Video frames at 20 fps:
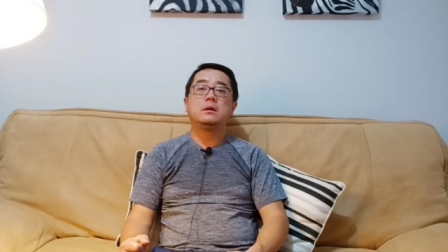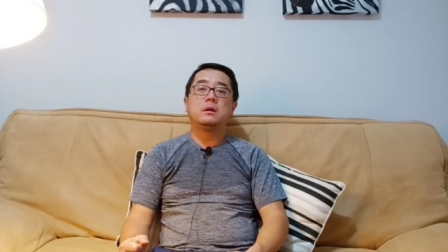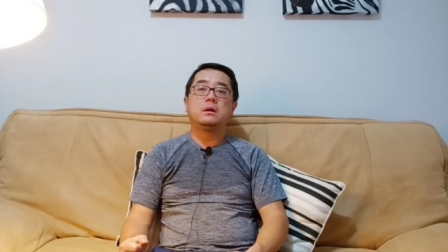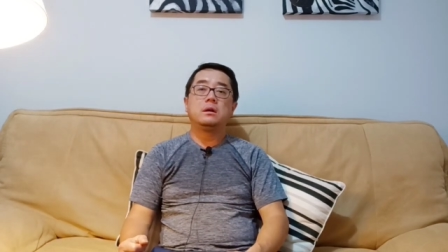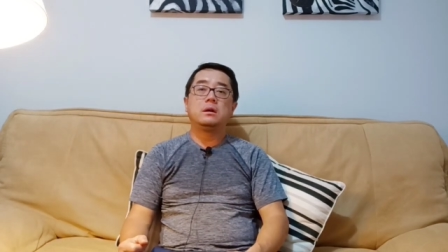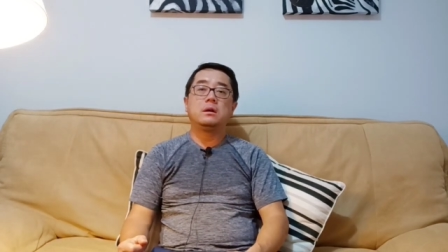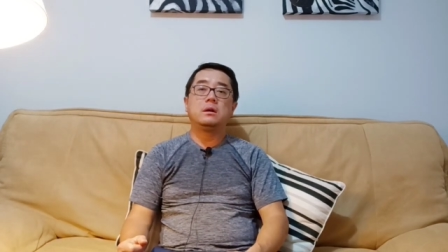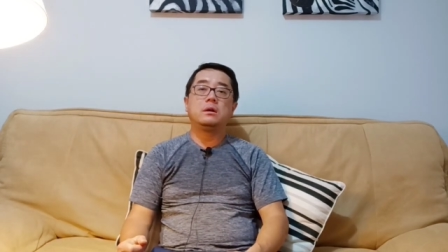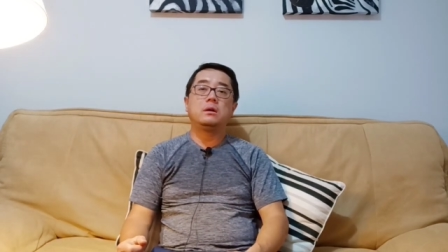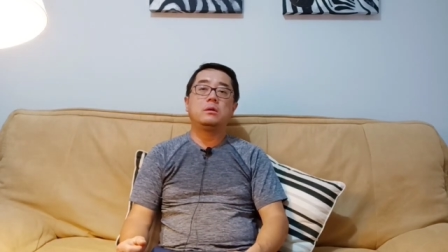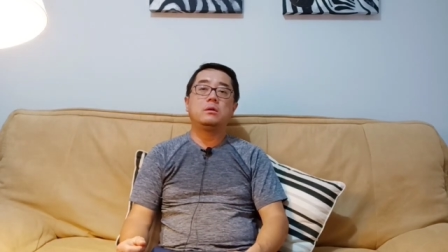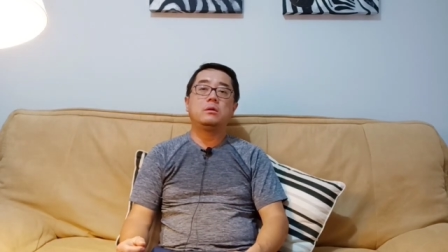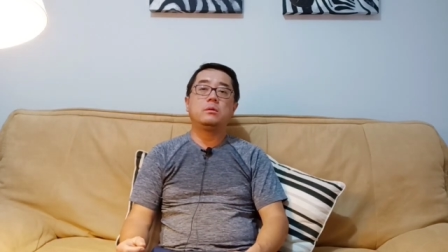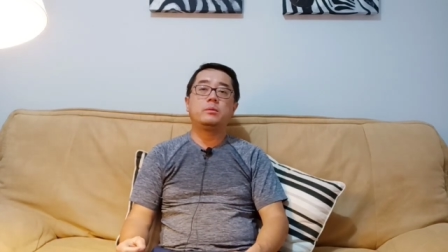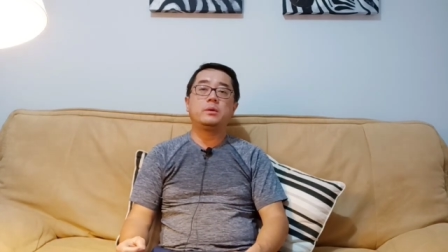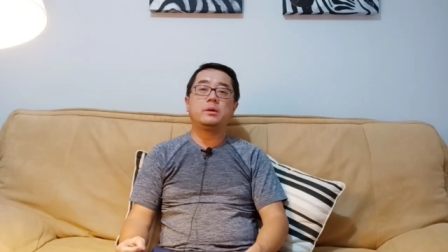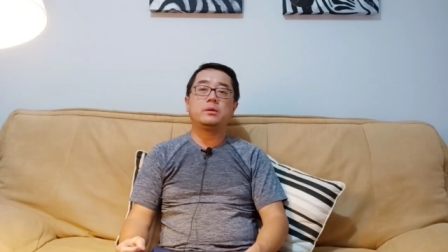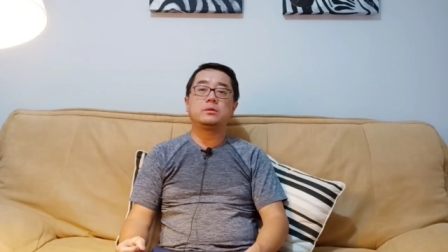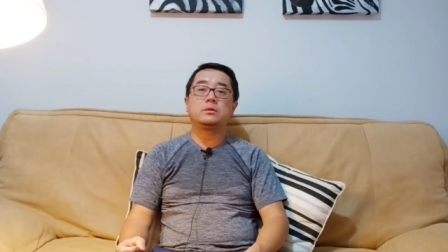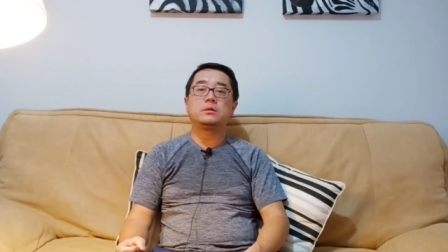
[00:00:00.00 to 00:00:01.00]
啊，或
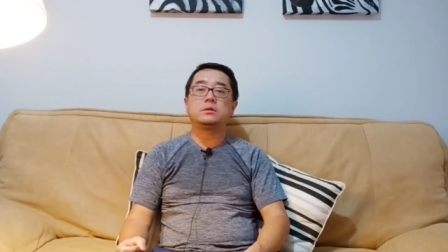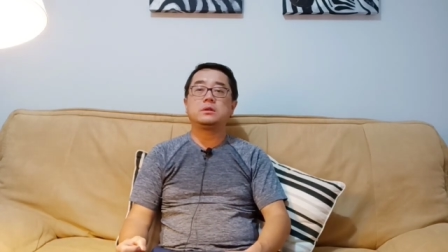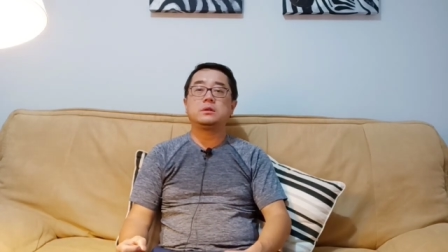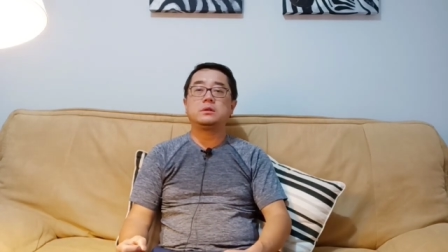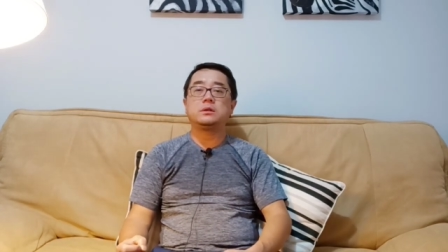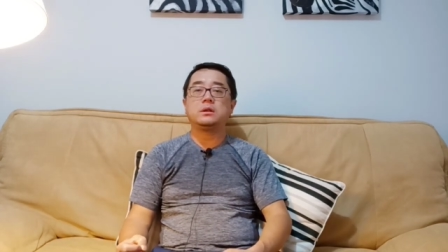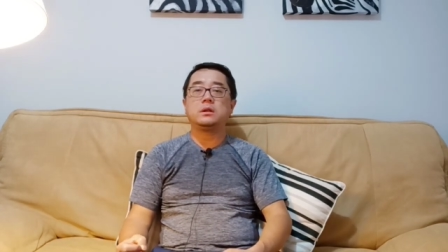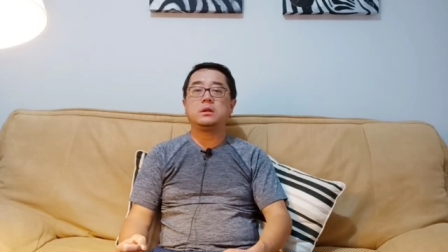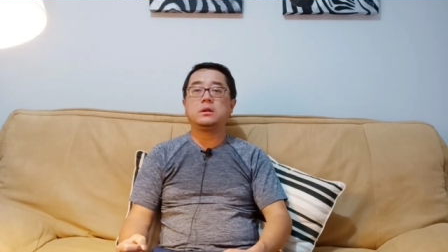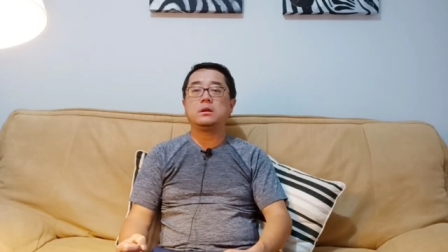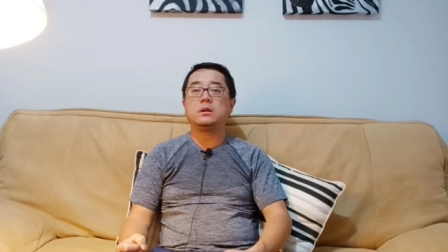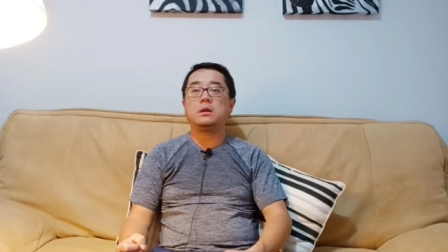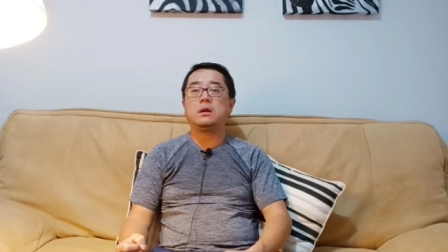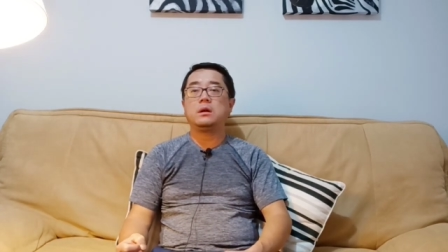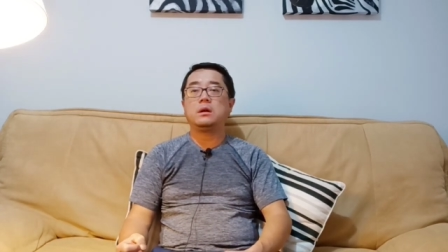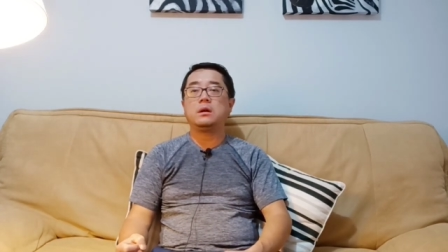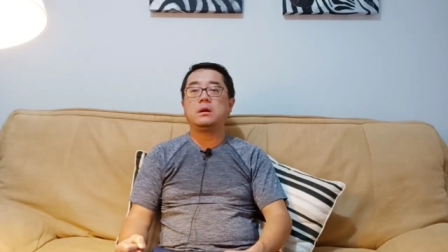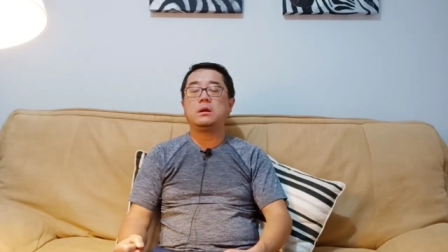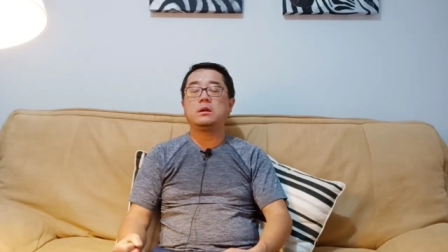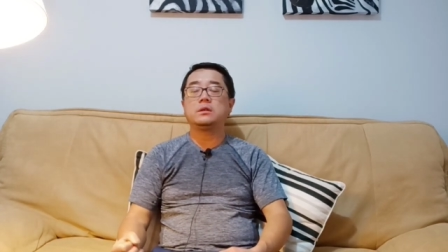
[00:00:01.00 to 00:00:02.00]
比如说这些
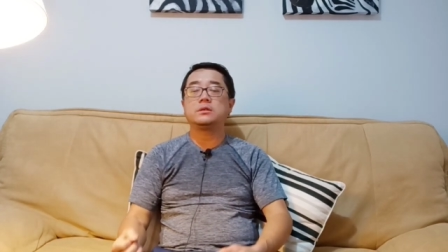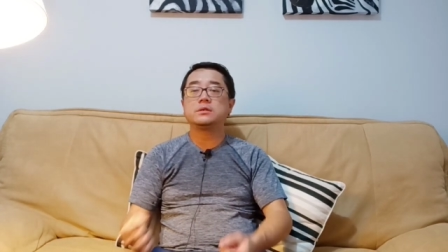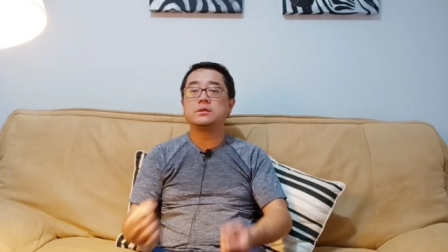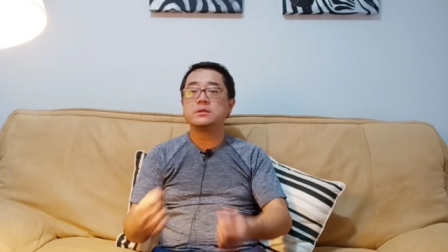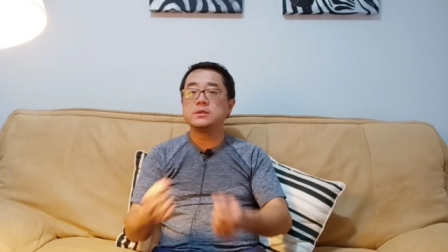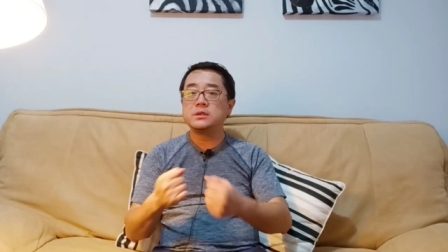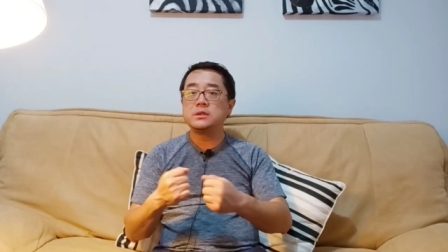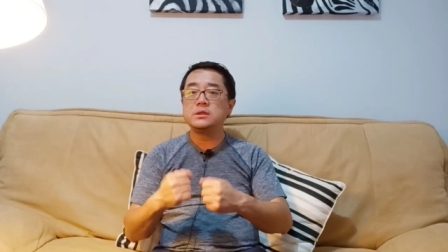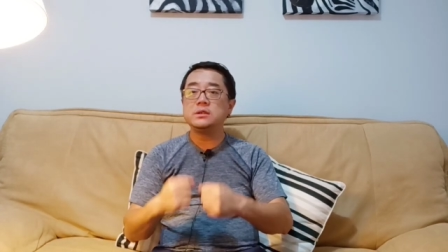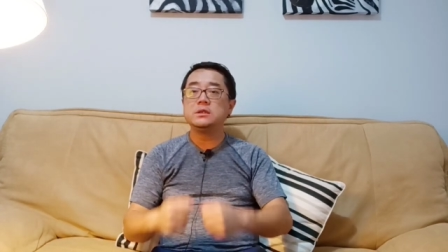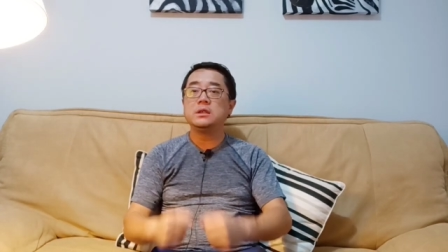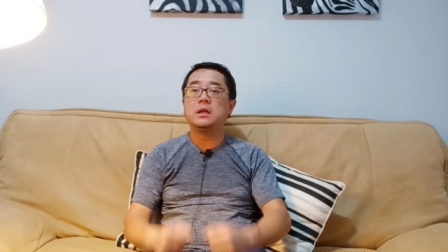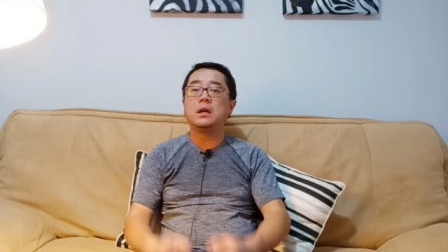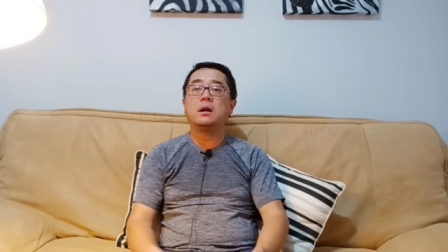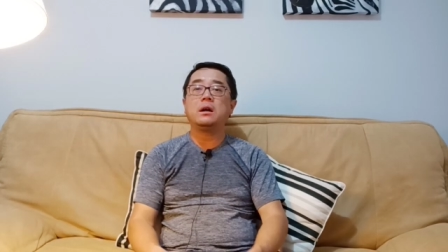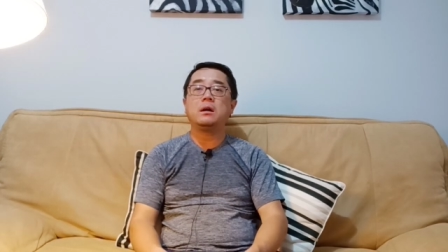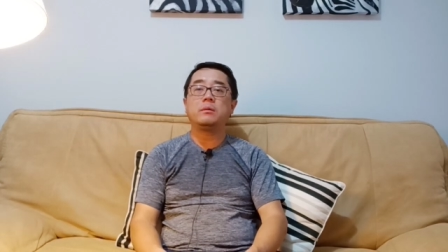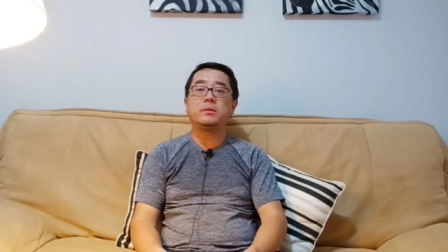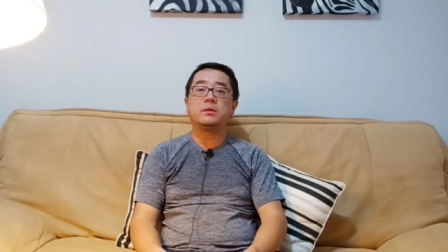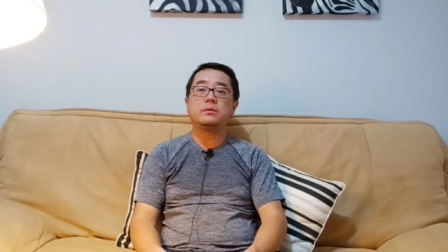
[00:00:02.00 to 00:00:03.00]
啊司机
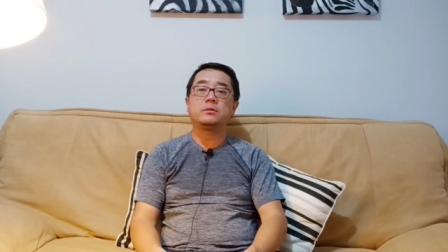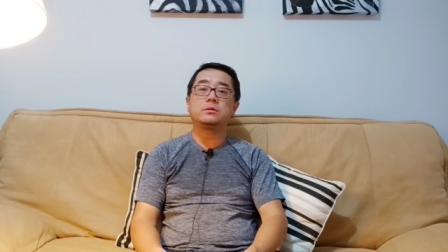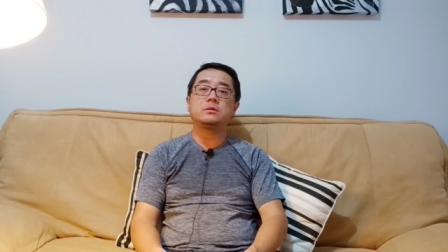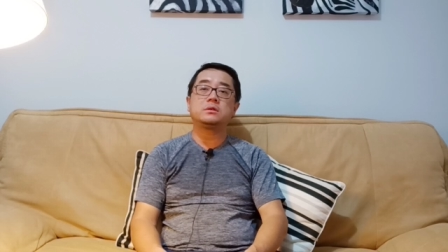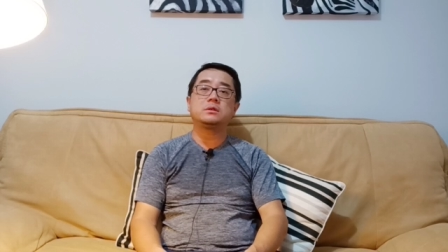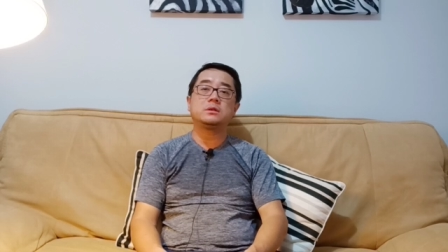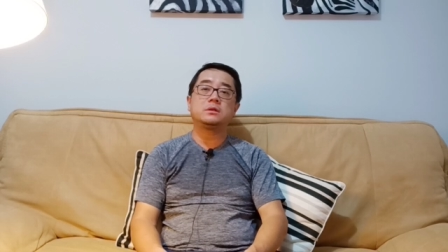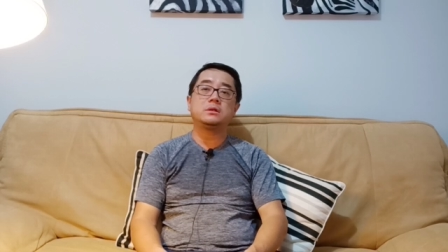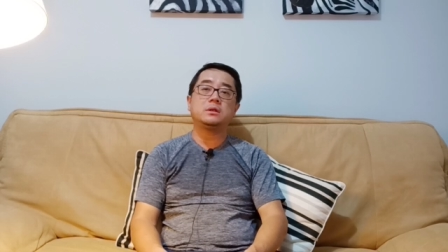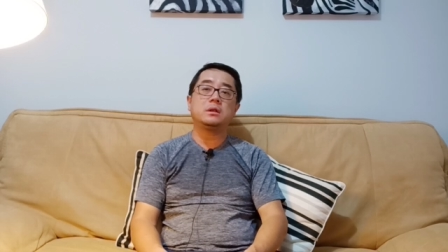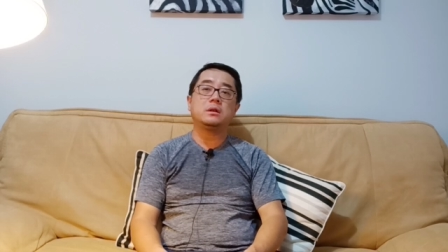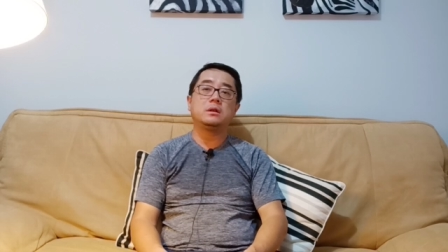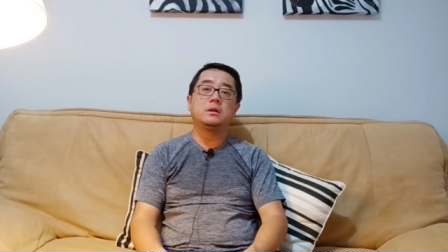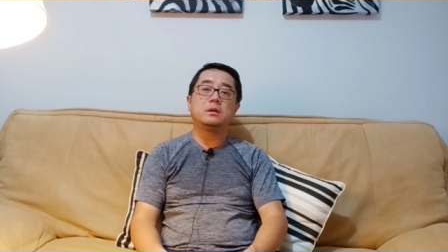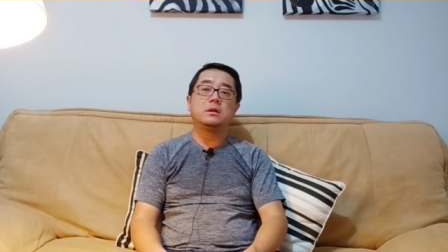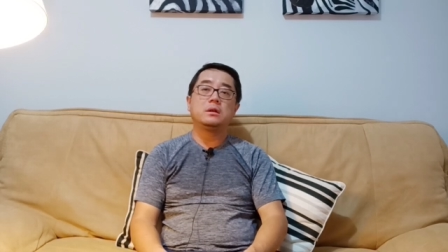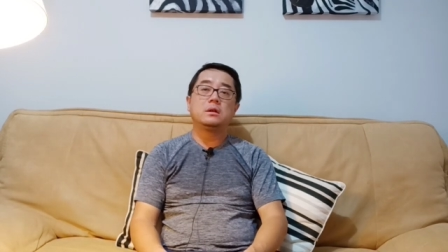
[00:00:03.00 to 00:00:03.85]
啊，比如说这些